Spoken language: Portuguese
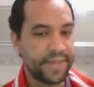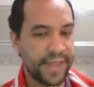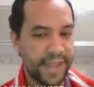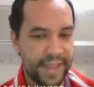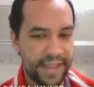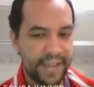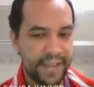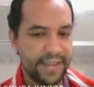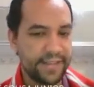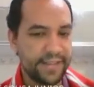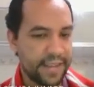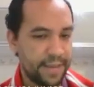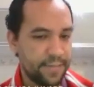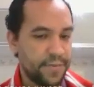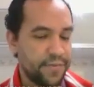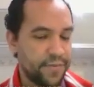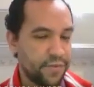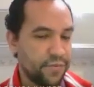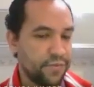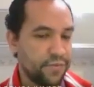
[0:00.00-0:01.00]
Né?
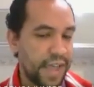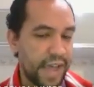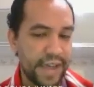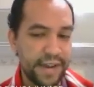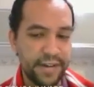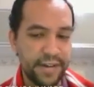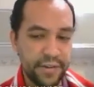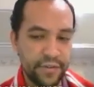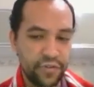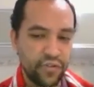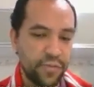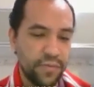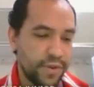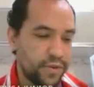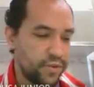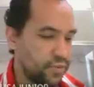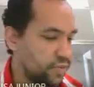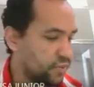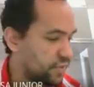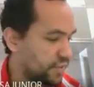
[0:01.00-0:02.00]
Sempre vão dar
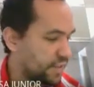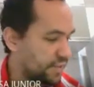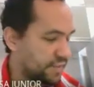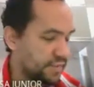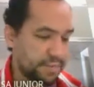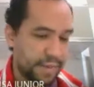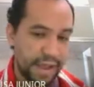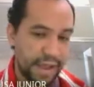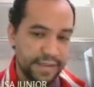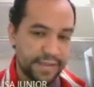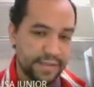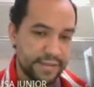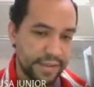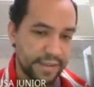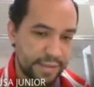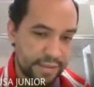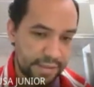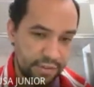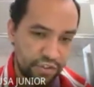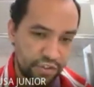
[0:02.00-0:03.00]
números decimais
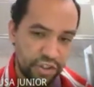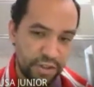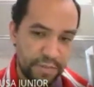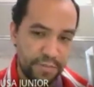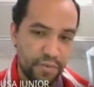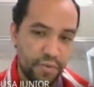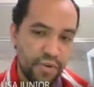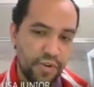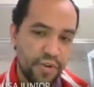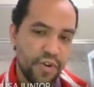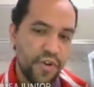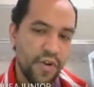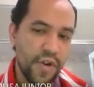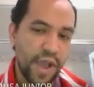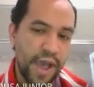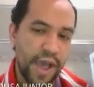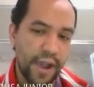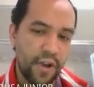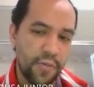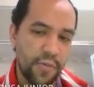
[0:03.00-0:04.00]
desse tipo,
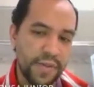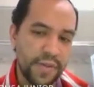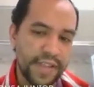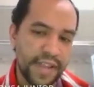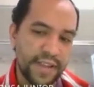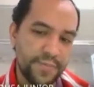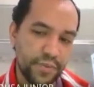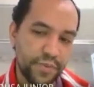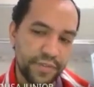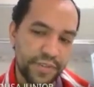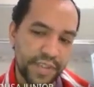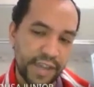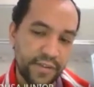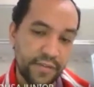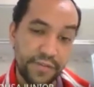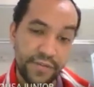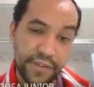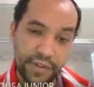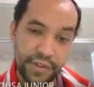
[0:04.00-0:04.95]
a começar por 0,